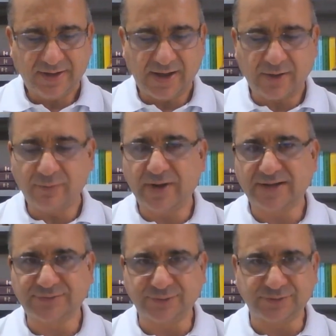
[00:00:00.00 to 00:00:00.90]
Há um
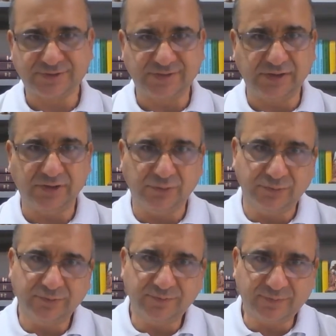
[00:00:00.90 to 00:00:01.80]

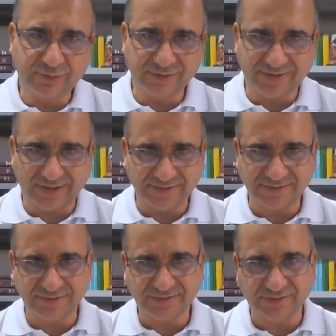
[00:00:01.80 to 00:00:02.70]
raciocínio por
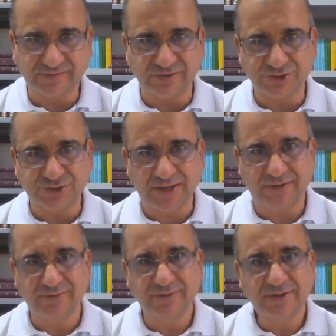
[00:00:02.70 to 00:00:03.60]
trás deste
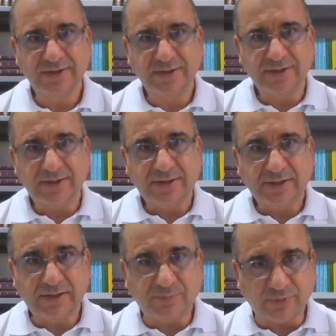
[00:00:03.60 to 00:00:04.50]
evangelho
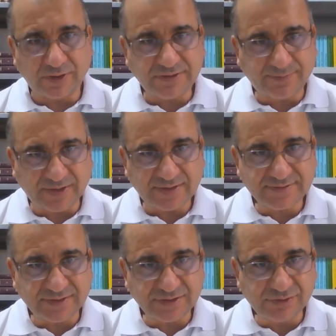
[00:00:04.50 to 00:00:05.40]
que pode
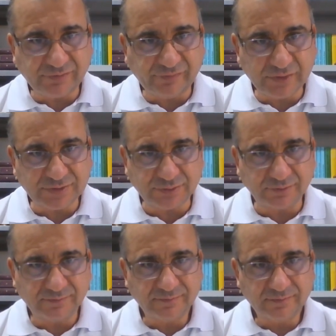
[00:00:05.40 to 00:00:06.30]
parecer
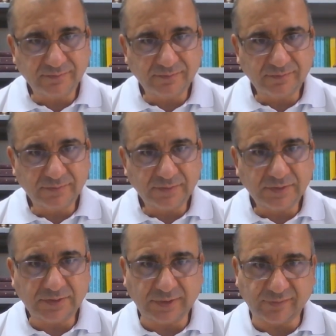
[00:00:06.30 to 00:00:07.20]
difícil,
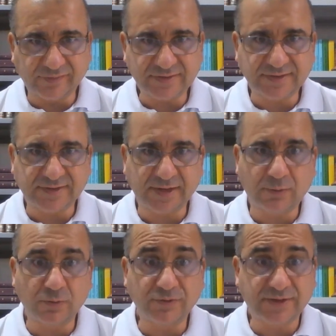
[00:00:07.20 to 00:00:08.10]
talvez até
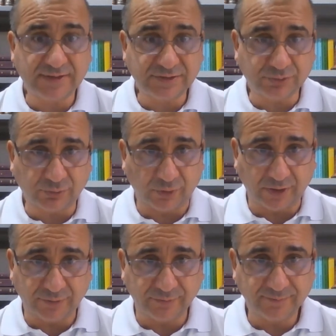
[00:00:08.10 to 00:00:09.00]

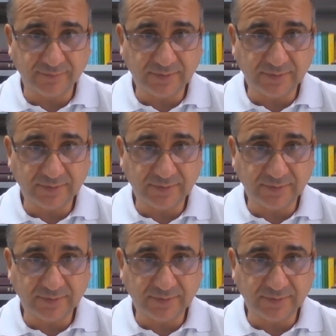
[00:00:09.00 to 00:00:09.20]
contraditório,